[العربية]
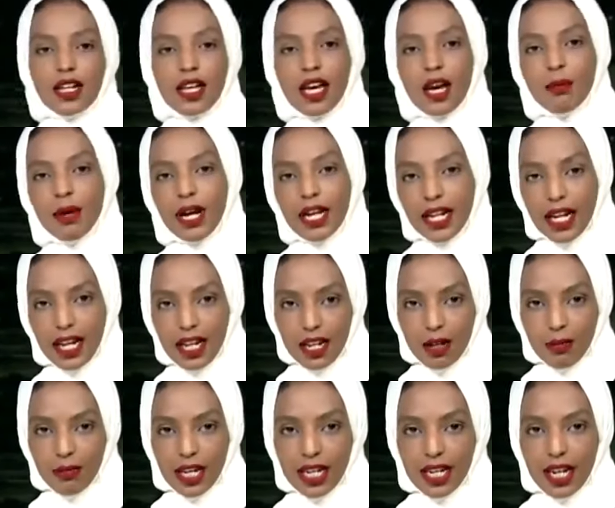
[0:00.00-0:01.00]
كما
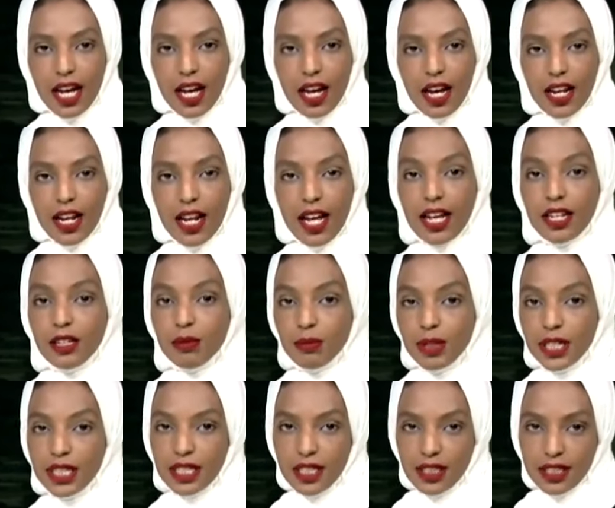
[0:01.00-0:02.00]
نعلم أن إعلان
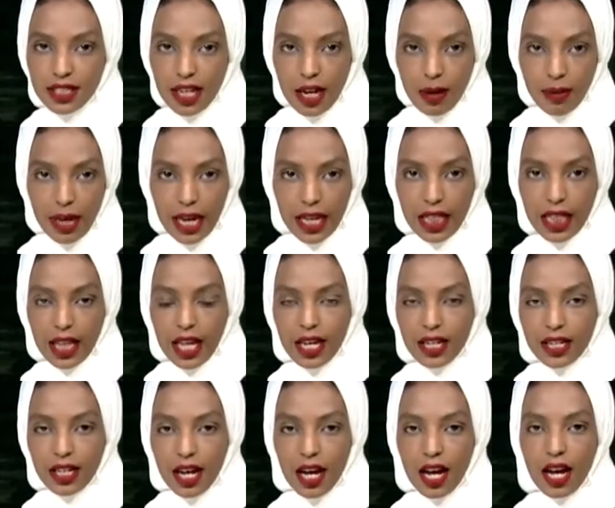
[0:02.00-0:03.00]
بدء التعبئة
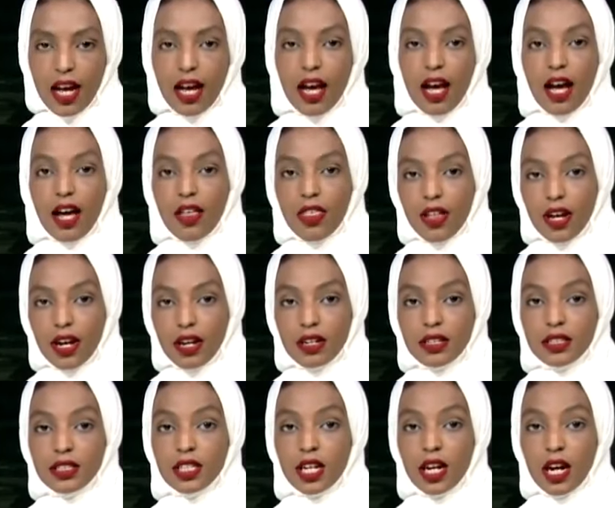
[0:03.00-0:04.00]
الثانية
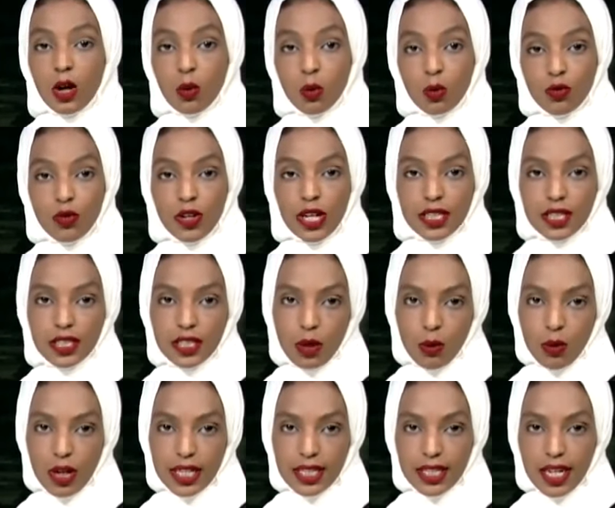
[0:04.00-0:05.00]
أثارت تخوفات
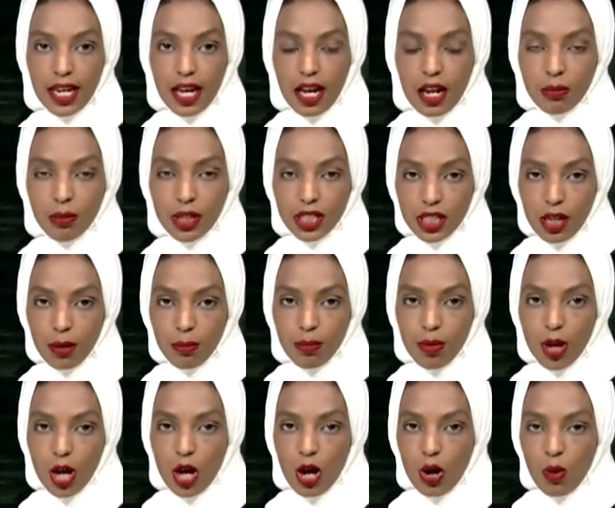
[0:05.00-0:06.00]
دولتي المصب
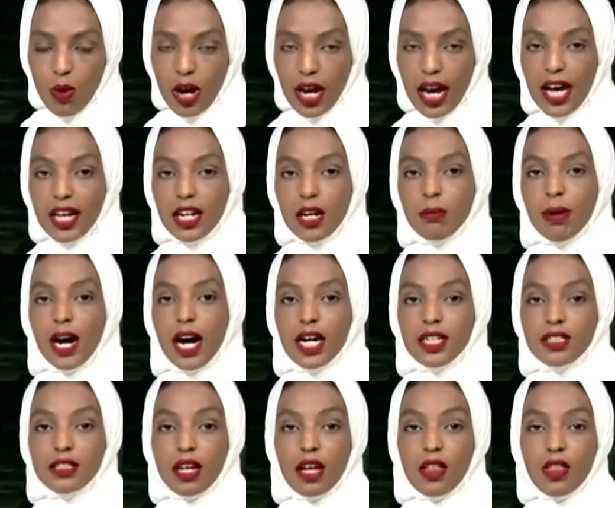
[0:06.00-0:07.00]
وكان
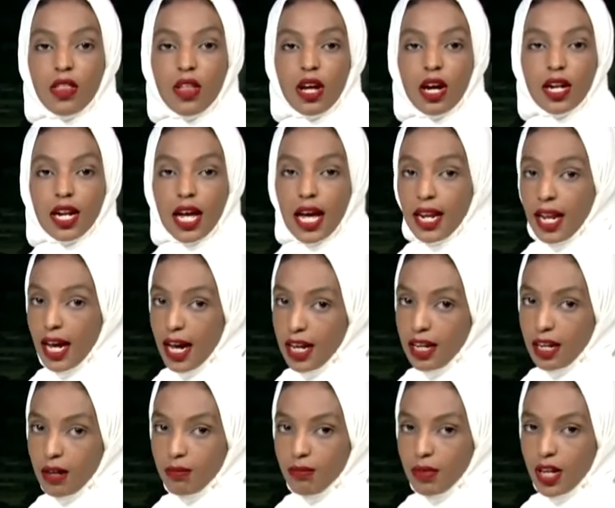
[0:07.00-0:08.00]
محط أنظار
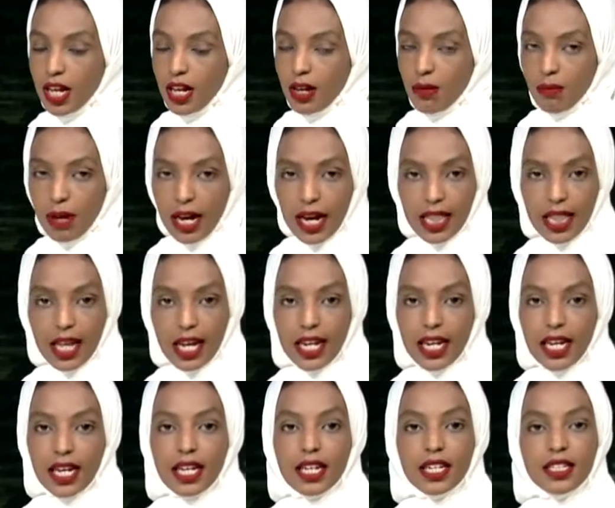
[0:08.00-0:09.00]
العالم مع
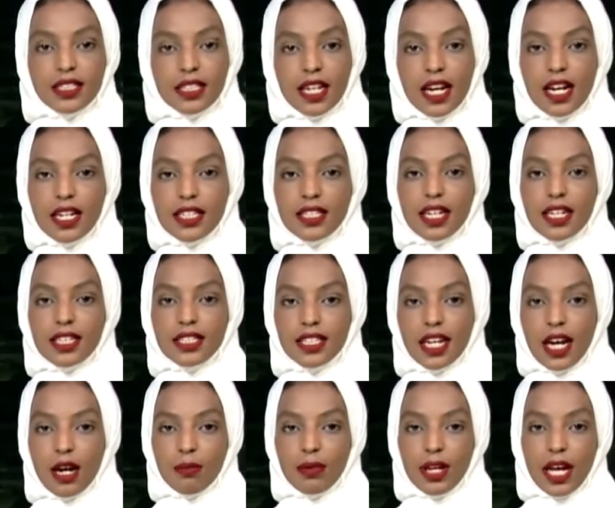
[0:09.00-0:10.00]
ذلك انتهت
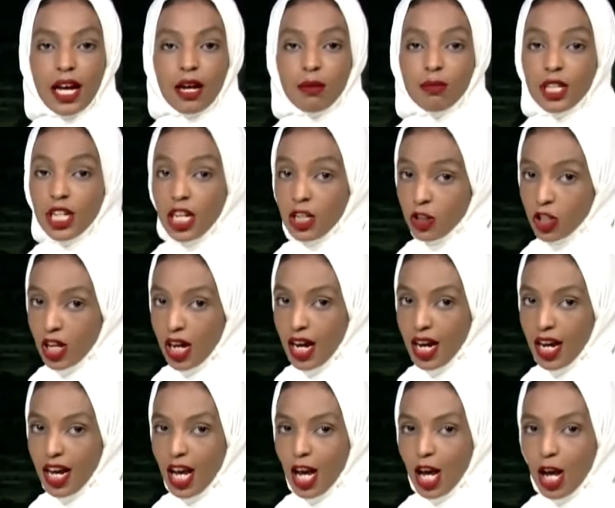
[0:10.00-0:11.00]
التعبئة
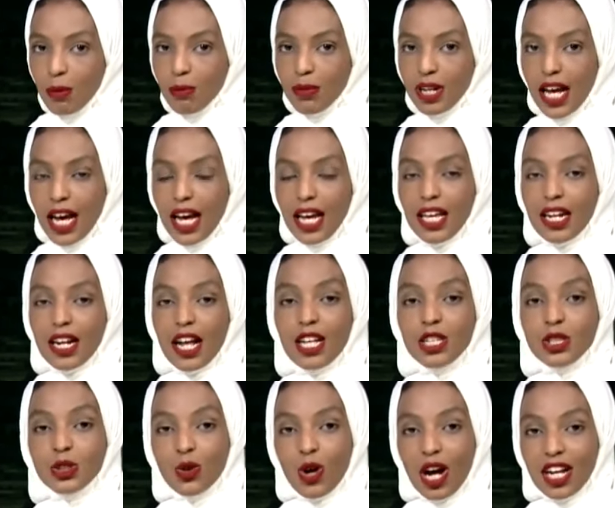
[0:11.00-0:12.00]
بنجاح من غير
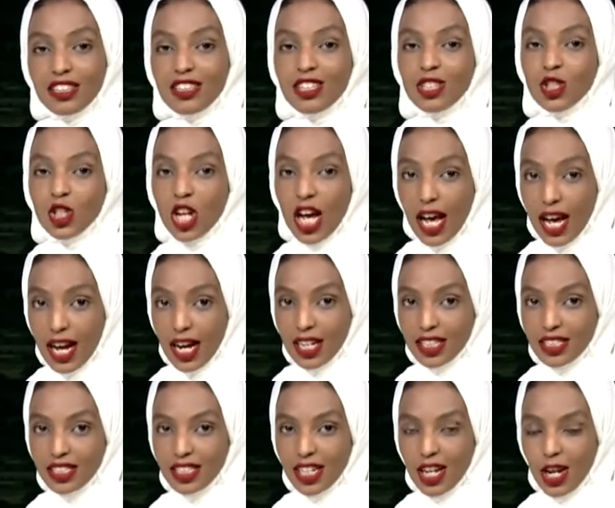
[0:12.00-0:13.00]
أن تعطش
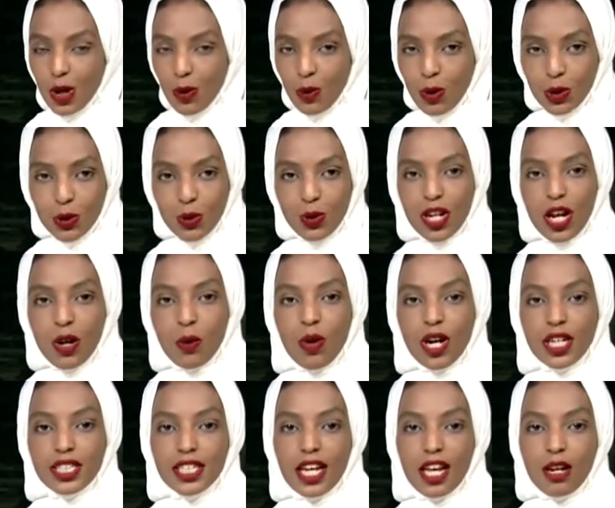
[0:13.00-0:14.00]
أحد ودون
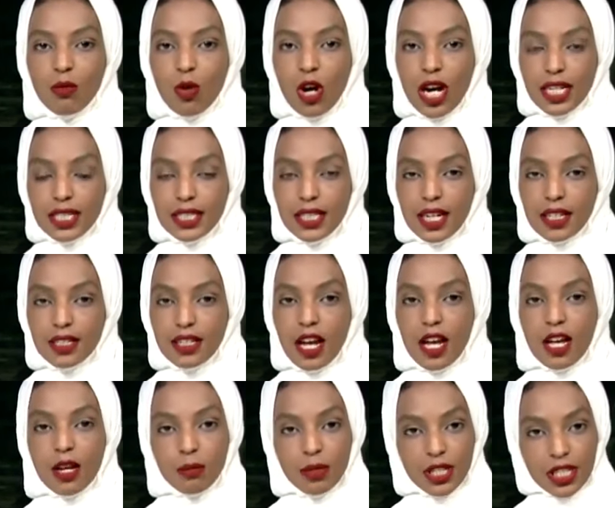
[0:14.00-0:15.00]
الوقت المحدد
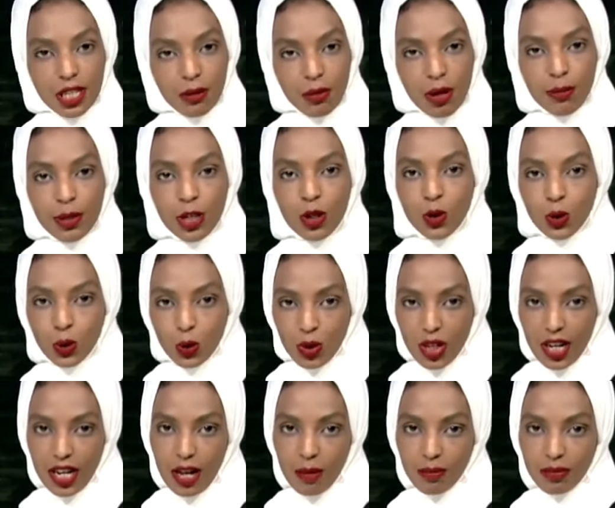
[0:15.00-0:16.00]
بسبب
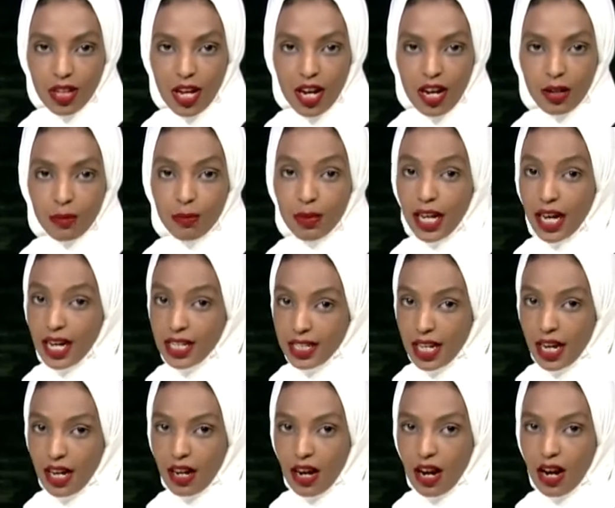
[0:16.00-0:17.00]
هطول الأمطار
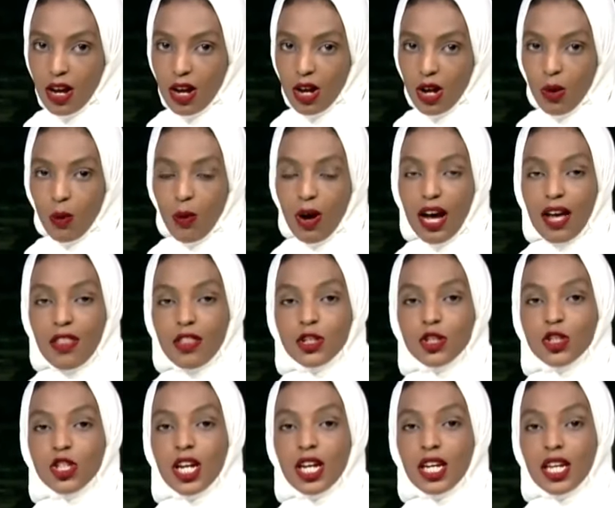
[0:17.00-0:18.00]
بغزارة وهذا
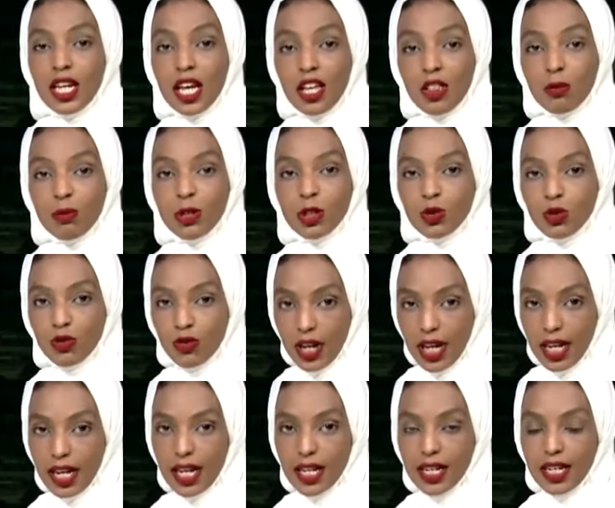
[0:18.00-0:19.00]
الشيء يثبت
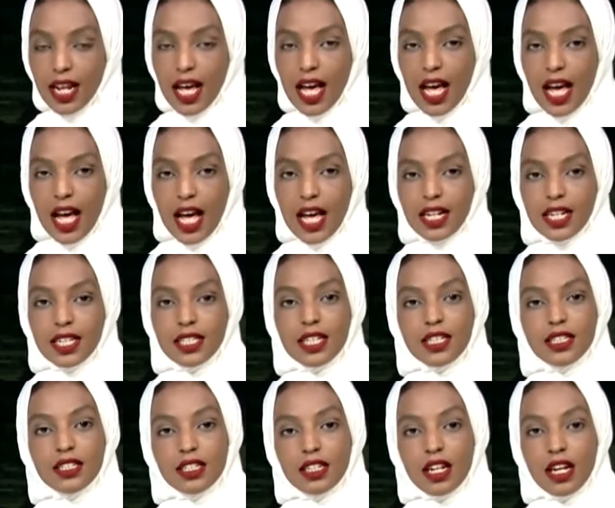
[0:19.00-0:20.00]
فعلا أن
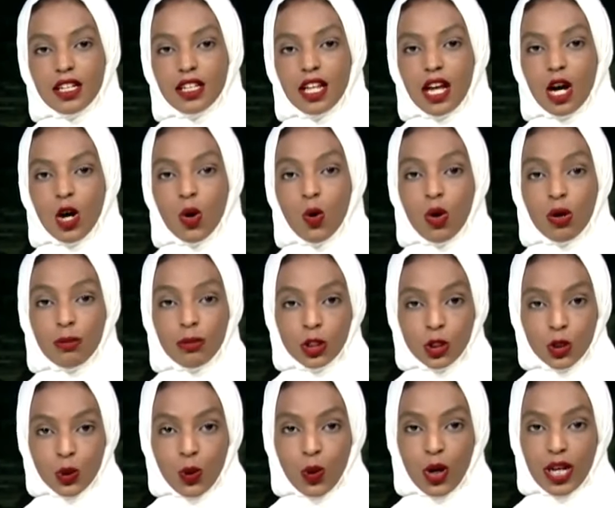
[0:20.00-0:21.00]
سد النهضة هو
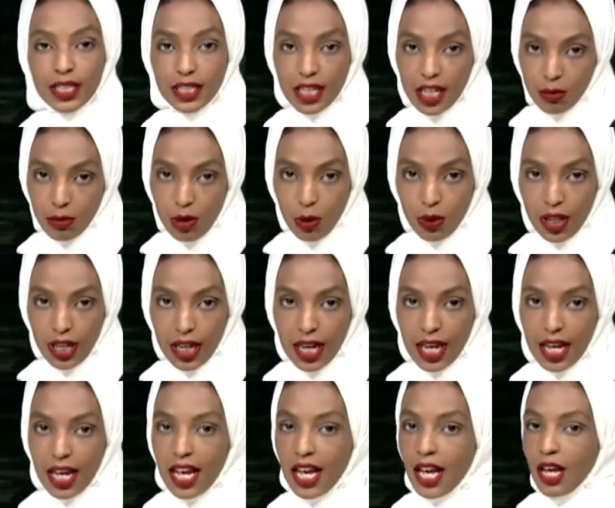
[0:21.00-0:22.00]
مشروع تنموي
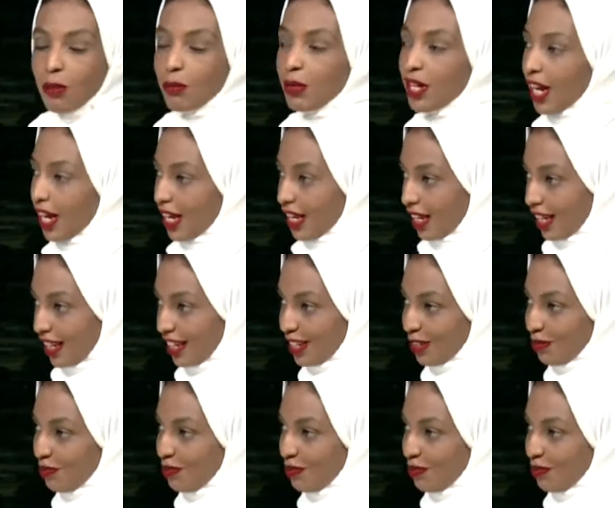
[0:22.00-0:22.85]
برأيك